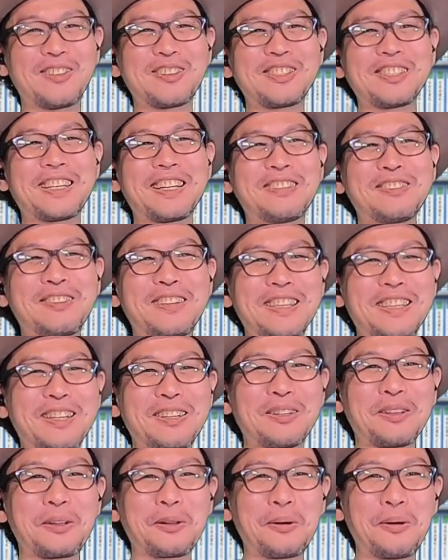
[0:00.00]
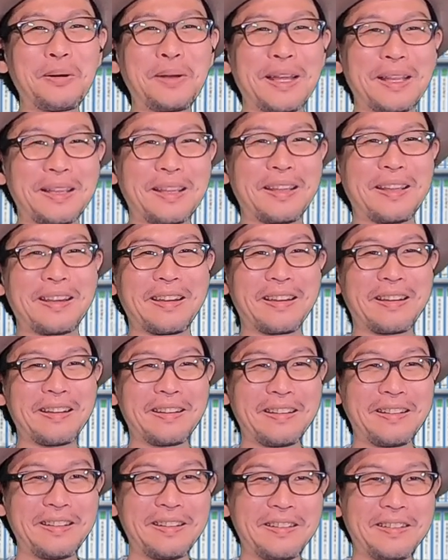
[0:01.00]
腰が抜けたのにどうやって。
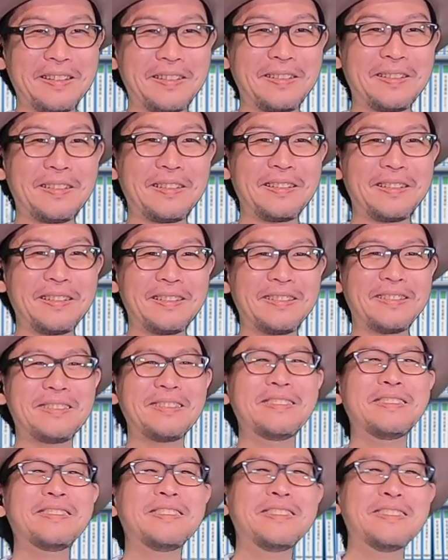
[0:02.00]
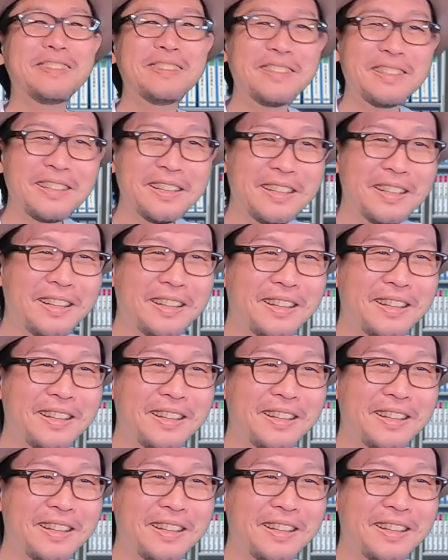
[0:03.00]
うーん。